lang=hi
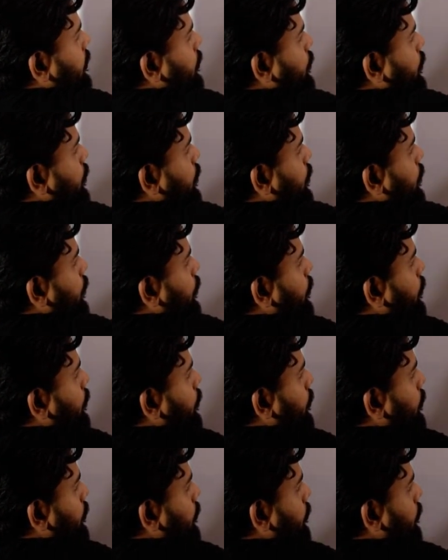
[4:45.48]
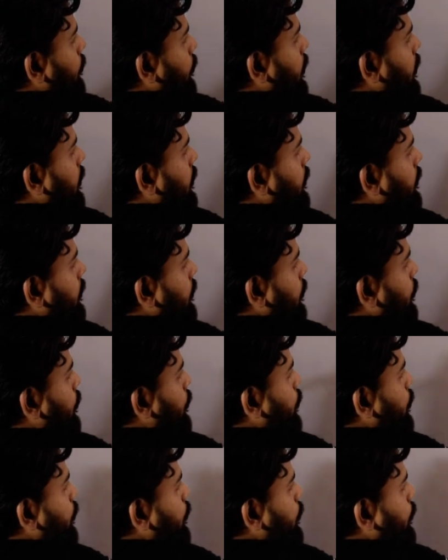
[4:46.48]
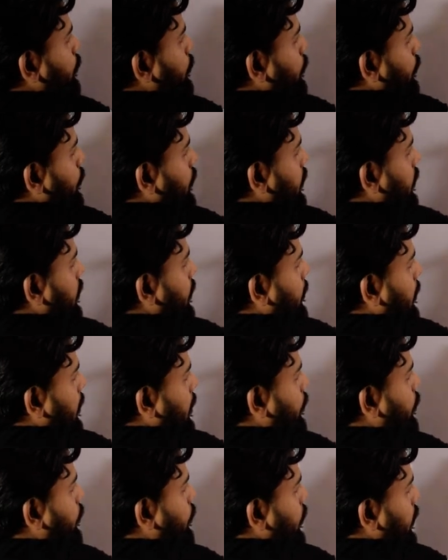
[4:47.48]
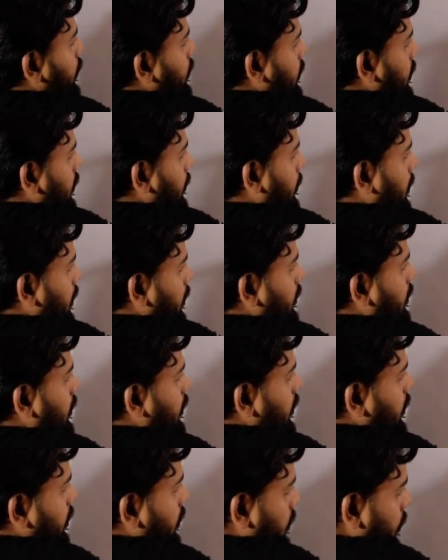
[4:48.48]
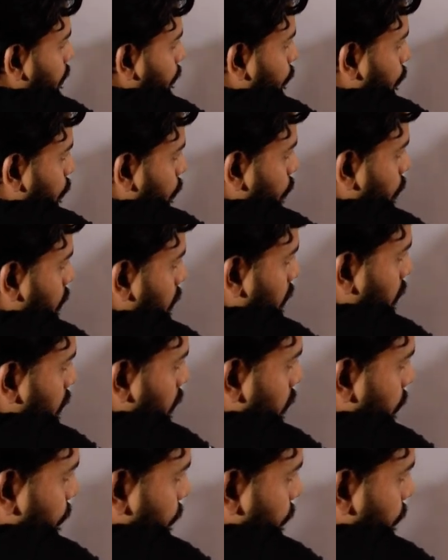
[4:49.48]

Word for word: जीरो वन टू ये हमारा टू है ये हमारा थ्री ये फोर ये